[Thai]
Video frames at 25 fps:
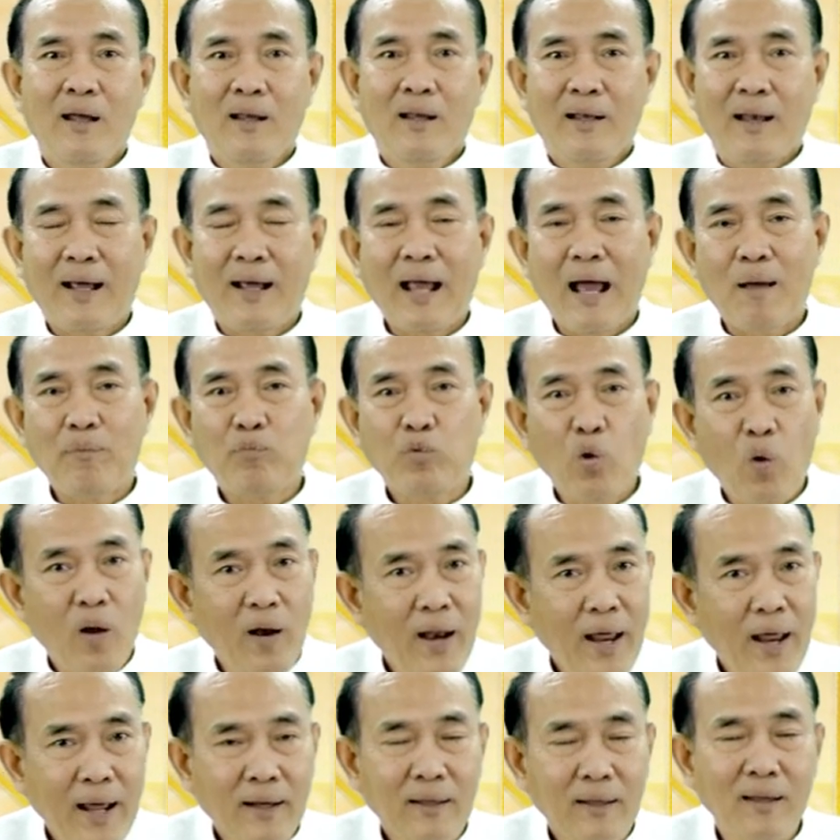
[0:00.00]
นะครับตัว
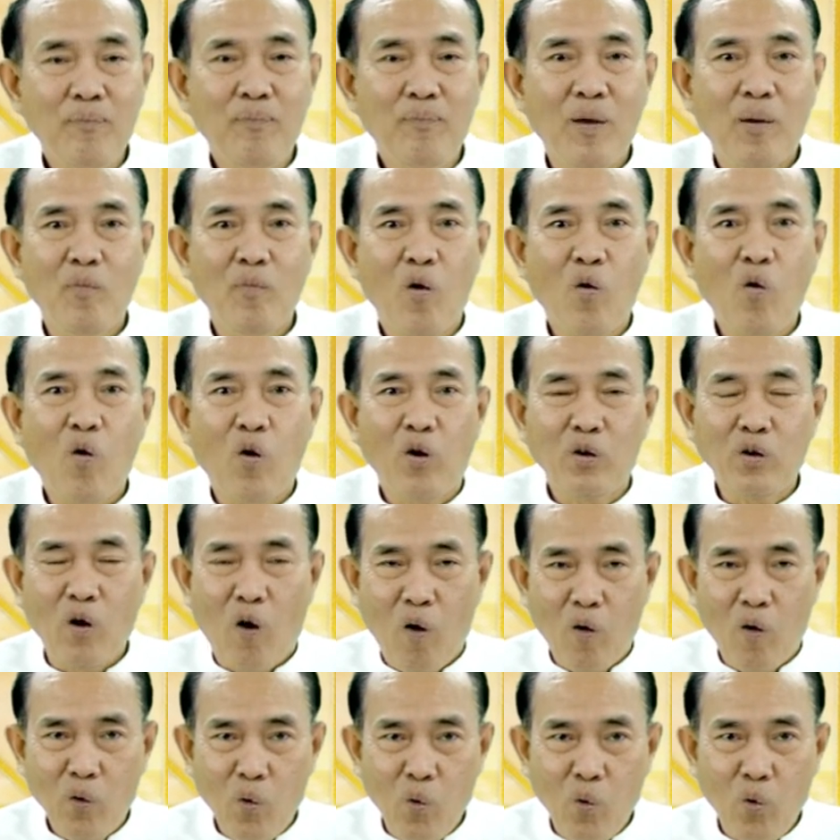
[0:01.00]
เลขที่เป็นมงคลข
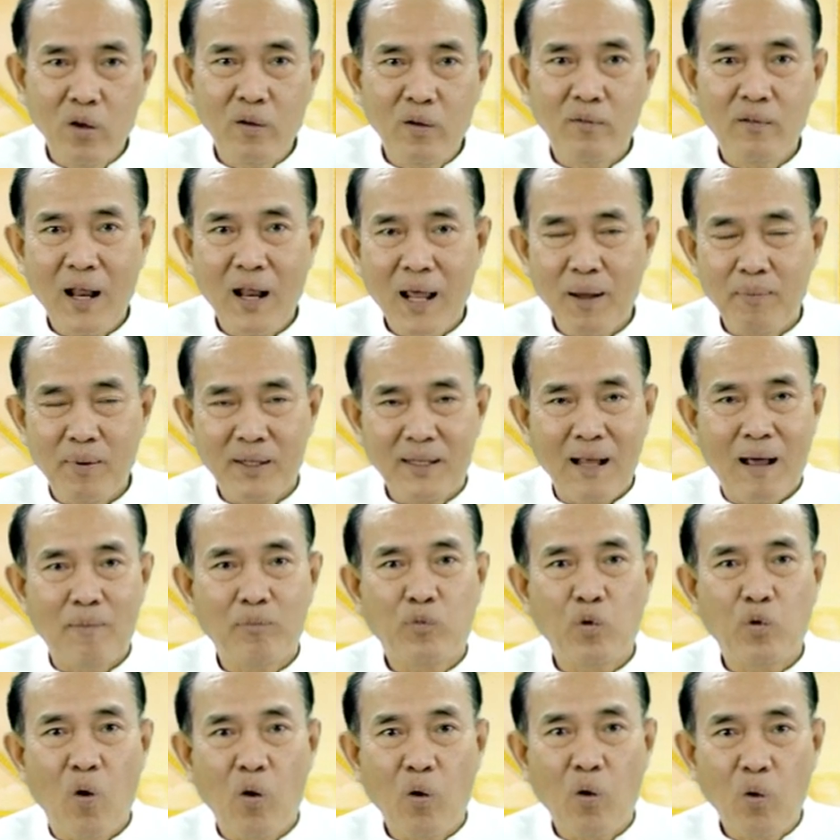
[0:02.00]
องคุณ เลขประ
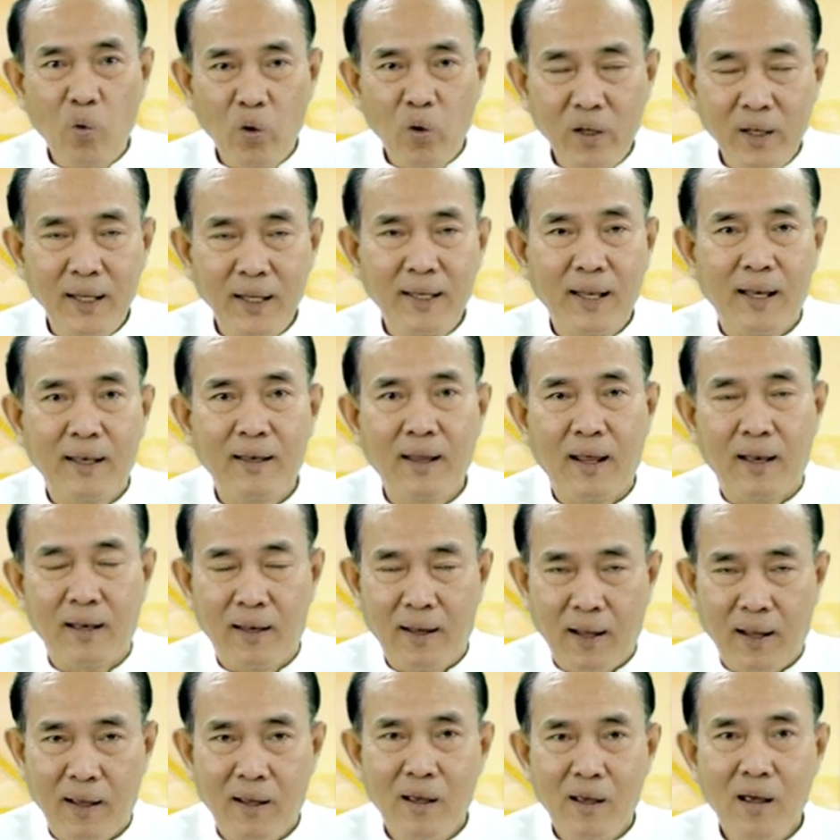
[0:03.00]
จำตัวของคุณที่เด่นๆ
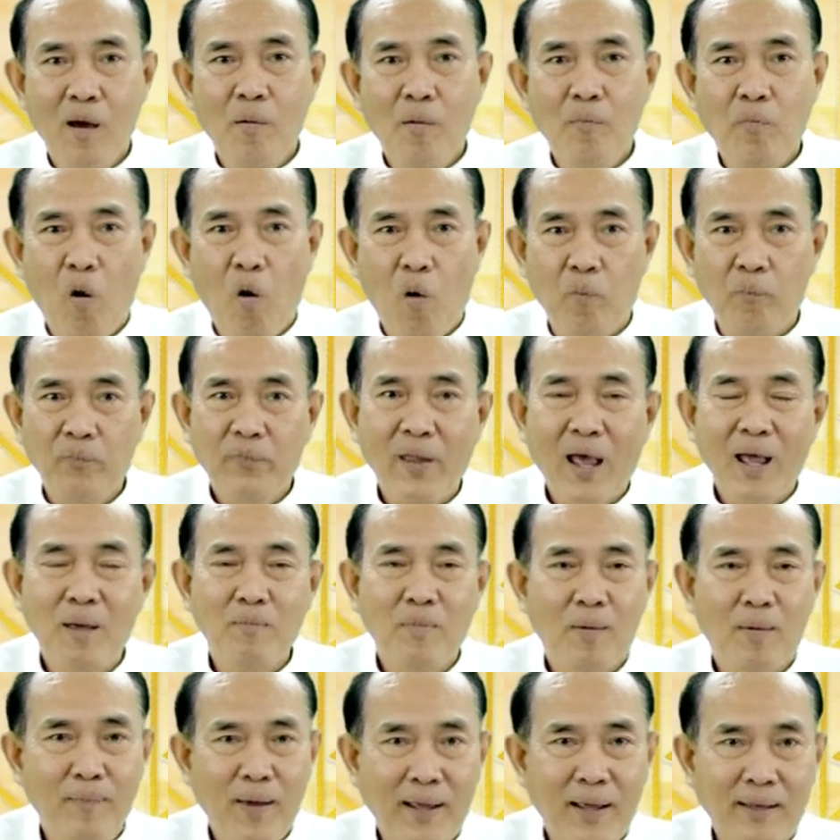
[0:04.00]
เนี่ยผมได้
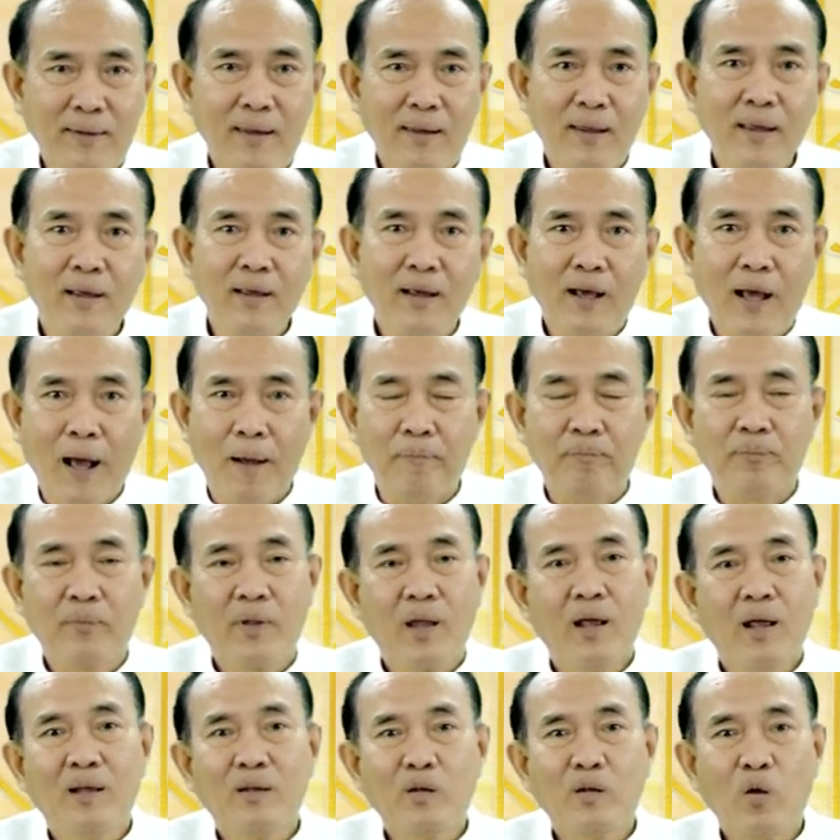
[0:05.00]
มาแมทชิ่งกับ
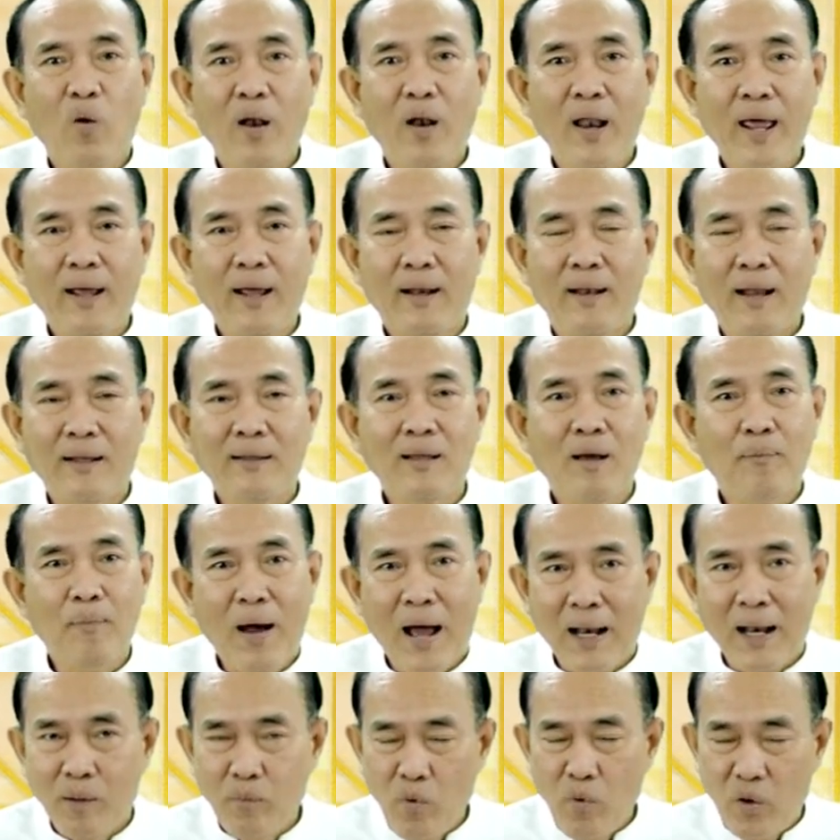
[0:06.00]
ตัวเลขรัฐ
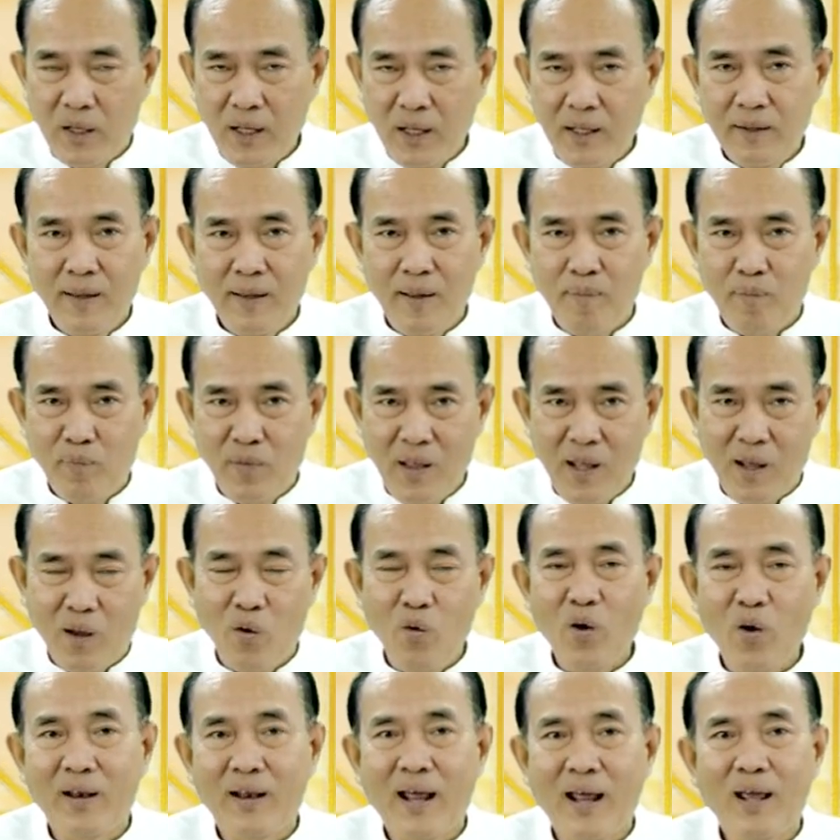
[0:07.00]
บาลทั้งหมด 24ง
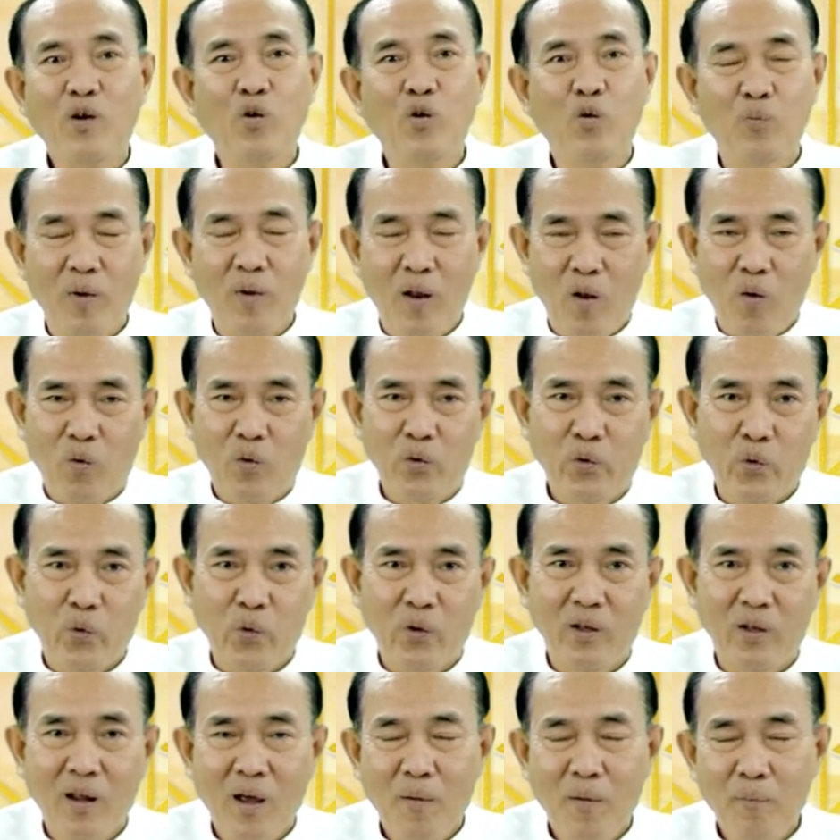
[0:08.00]
วด ให้คุณไปลงทุน
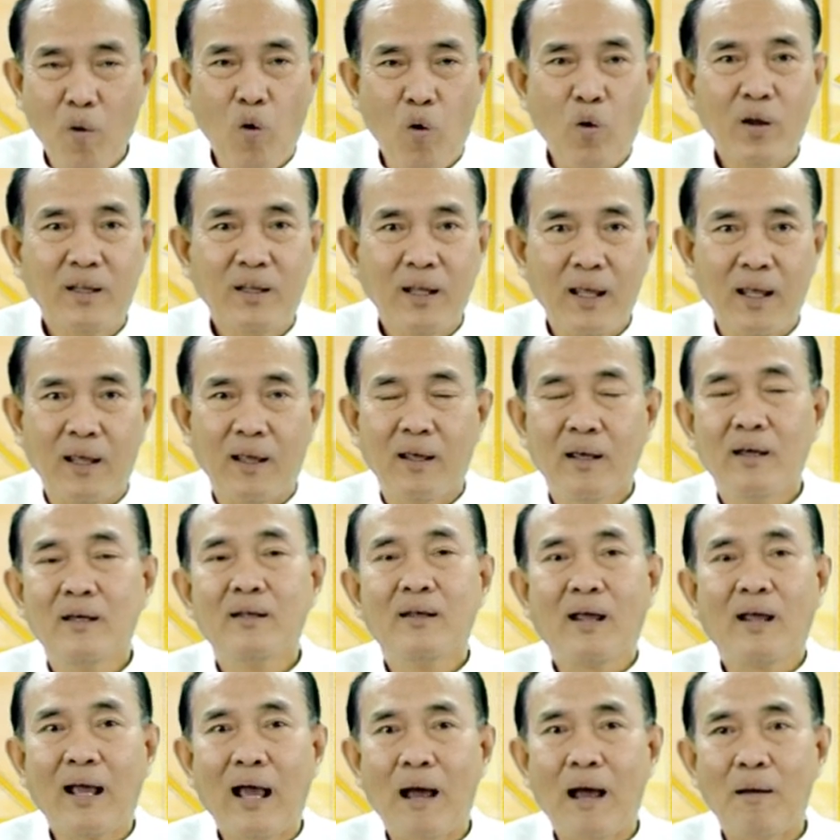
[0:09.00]
ปกติ
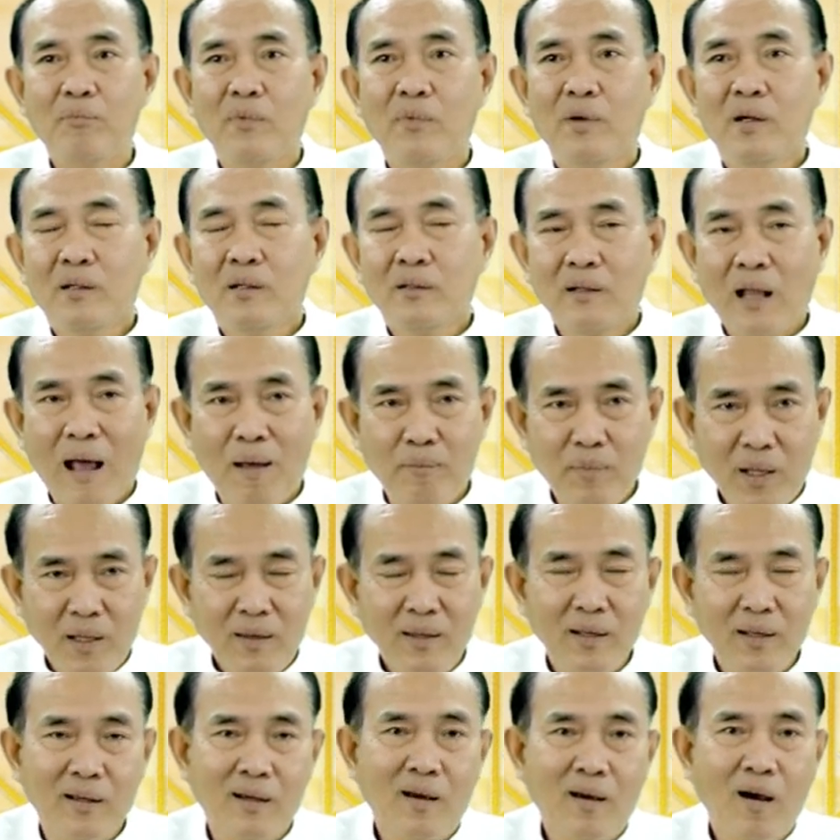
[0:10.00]
นะครับทำหนัง
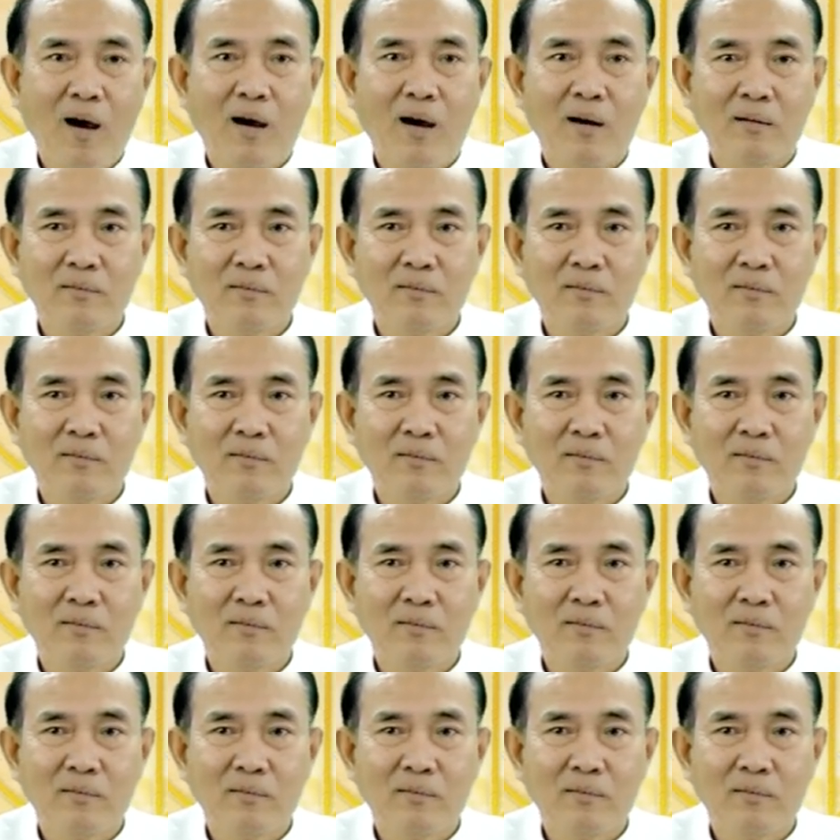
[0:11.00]
สือก็